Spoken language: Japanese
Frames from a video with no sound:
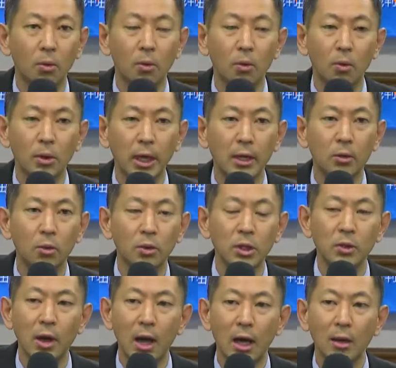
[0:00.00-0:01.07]
結婚
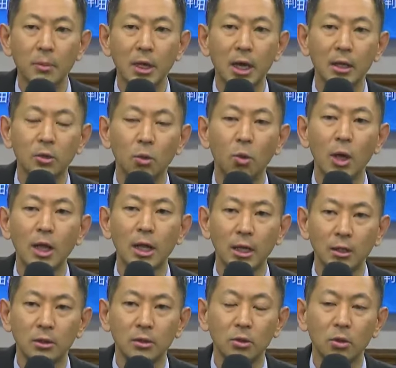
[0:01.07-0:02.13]
には赤みが残らな
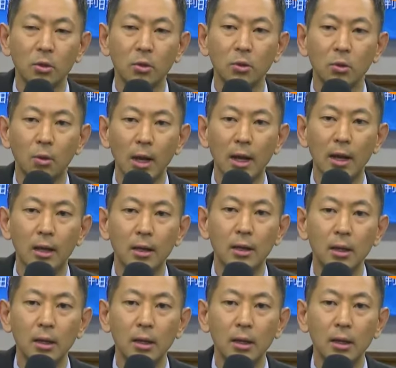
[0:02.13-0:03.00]
いということは